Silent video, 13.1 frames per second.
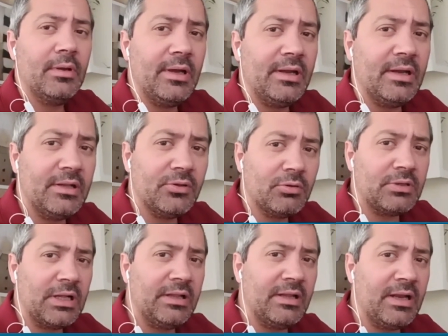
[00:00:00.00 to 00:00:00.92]
en el
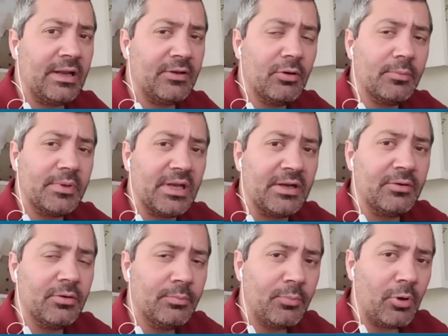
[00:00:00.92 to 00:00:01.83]
total de las nóminas,
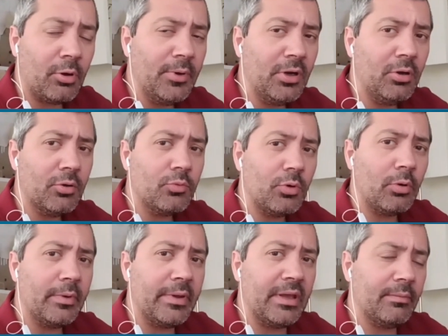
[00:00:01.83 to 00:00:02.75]
¿no? Por lo menos lo que
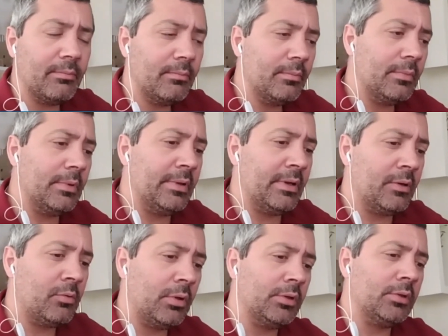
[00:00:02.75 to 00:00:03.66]
uno ve
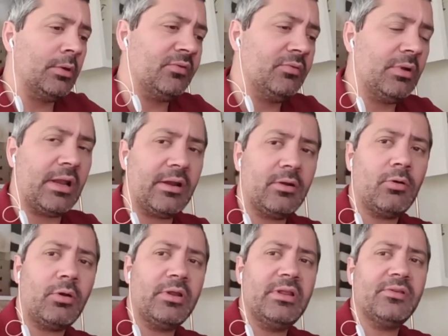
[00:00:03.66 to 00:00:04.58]
eh, cuando hace una
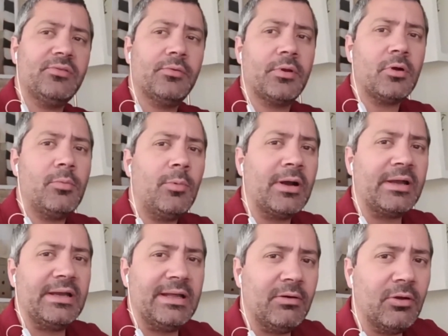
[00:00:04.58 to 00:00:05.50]
recorrida sobre cómo han
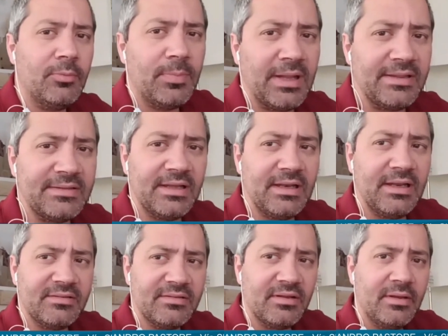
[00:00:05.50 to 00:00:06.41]
quedado los
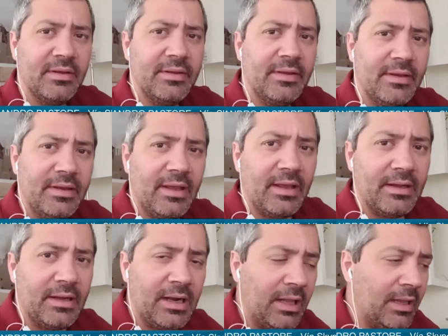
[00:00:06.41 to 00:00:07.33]
planteles
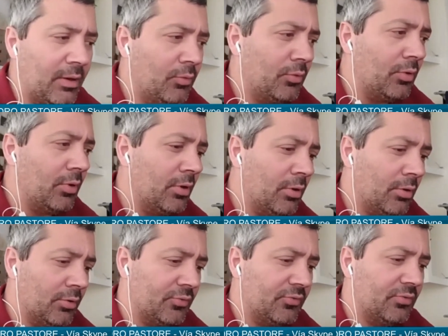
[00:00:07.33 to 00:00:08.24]
en cada uno de
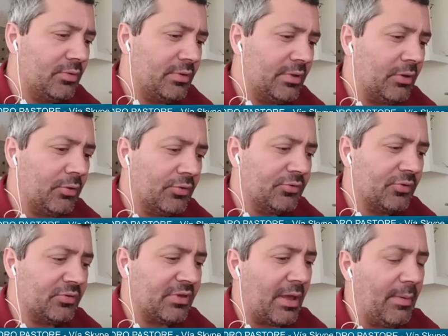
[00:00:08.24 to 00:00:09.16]
los
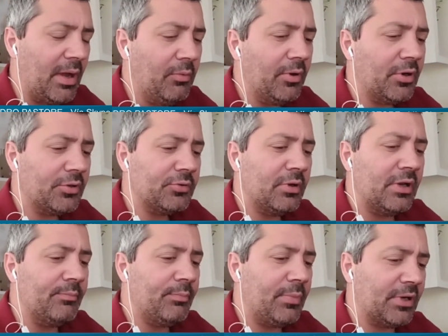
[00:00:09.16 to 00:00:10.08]
negocios. Y además, bueno, todo
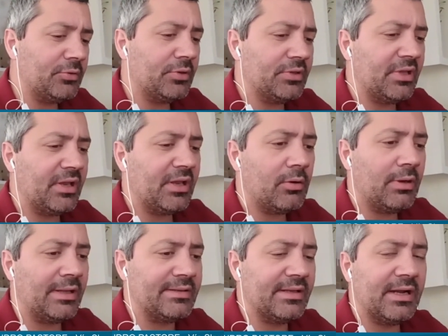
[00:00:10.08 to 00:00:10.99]
el impacto que tiene
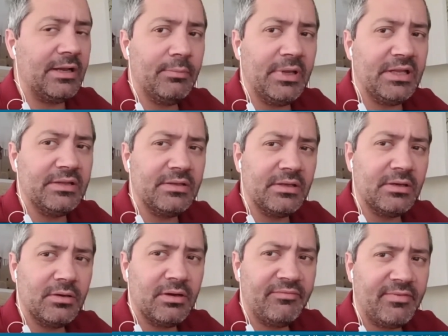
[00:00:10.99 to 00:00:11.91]
colateralmente,
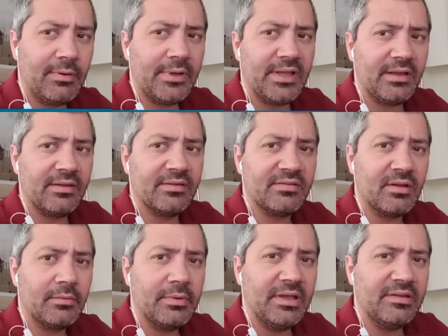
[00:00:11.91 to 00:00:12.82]
¿no? Las fábricas de
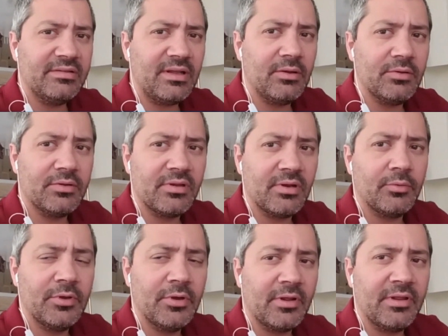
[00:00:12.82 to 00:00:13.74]
cerveza, los
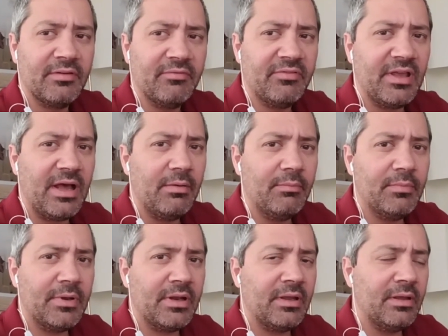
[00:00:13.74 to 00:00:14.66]
distribuidores de
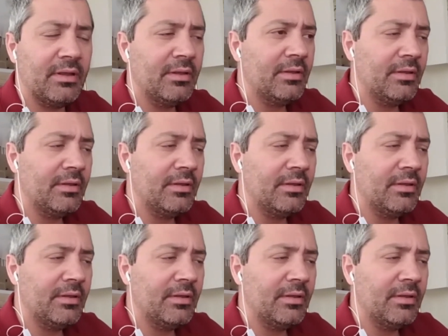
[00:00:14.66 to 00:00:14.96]
fiambre,